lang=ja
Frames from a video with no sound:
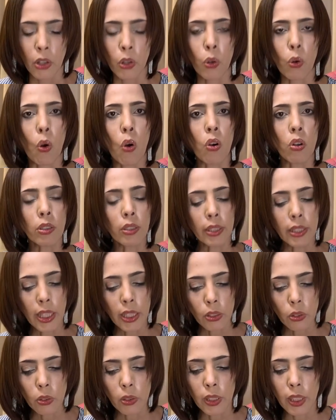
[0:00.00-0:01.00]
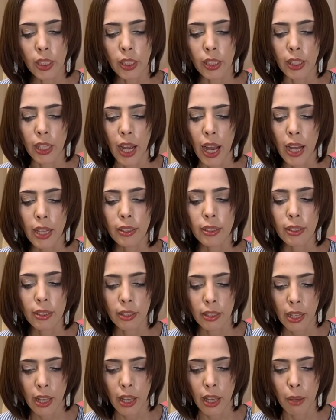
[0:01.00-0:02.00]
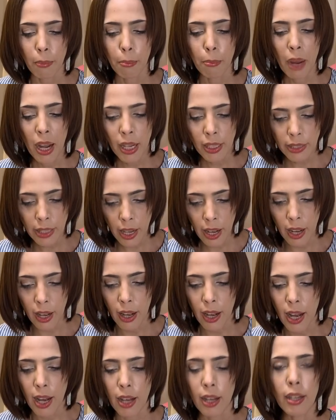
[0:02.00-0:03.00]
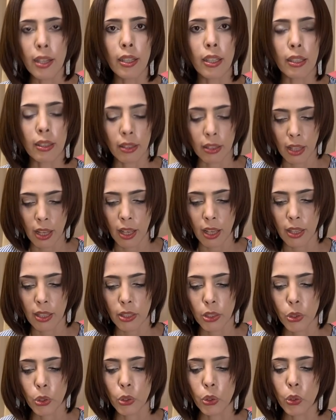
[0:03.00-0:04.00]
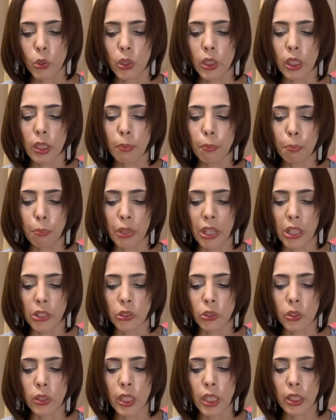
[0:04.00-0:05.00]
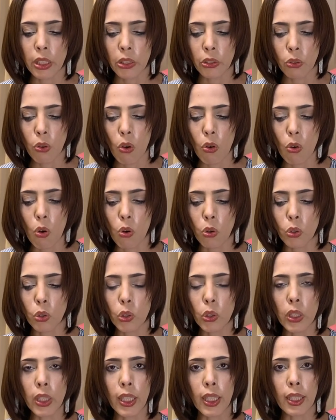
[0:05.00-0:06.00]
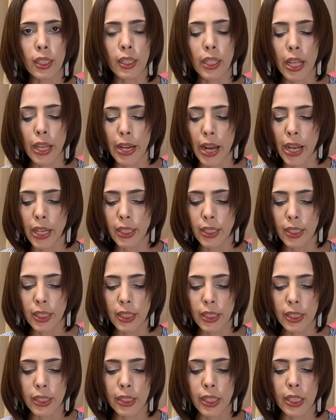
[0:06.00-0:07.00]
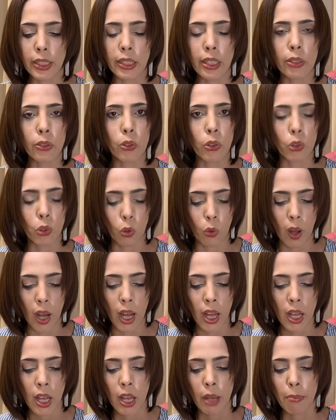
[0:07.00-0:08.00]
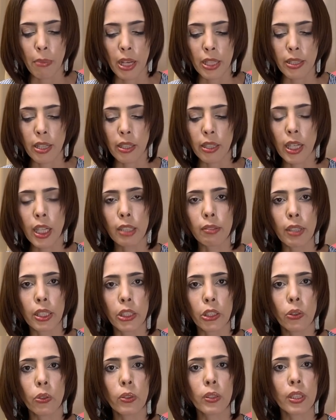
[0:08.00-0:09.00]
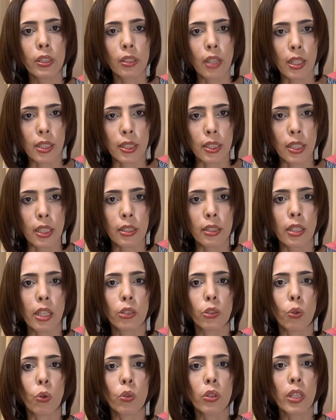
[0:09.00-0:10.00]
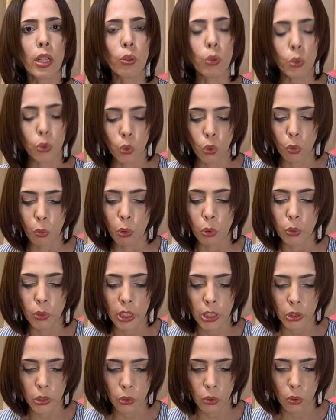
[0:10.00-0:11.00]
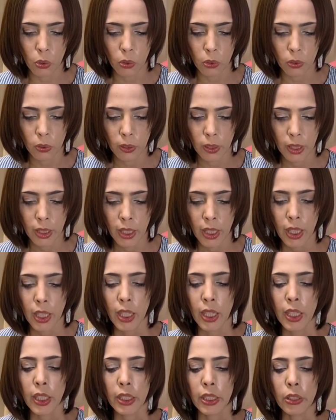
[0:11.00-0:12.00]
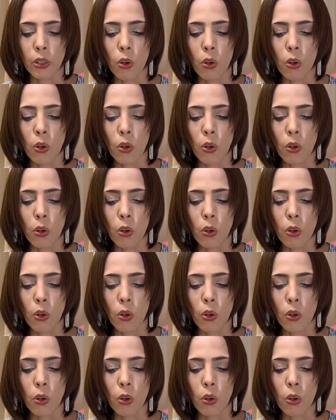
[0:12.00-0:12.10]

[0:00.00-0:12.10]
こんな時にあって、まだあえて習近平主席を国賓で来日させようとは、世界は日本に対して一体どんなことを思うでしょう。日